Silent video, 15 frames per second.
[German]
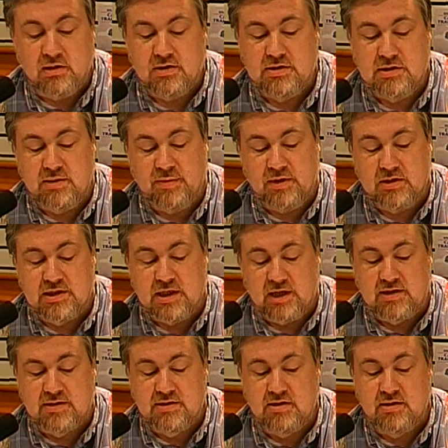
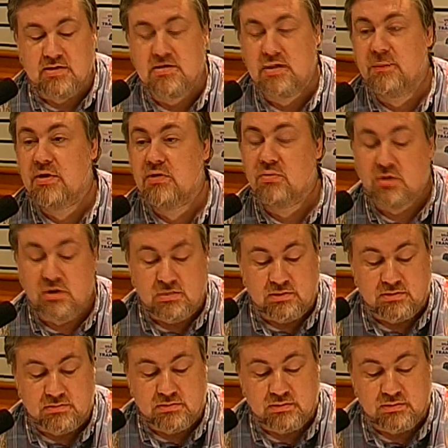7670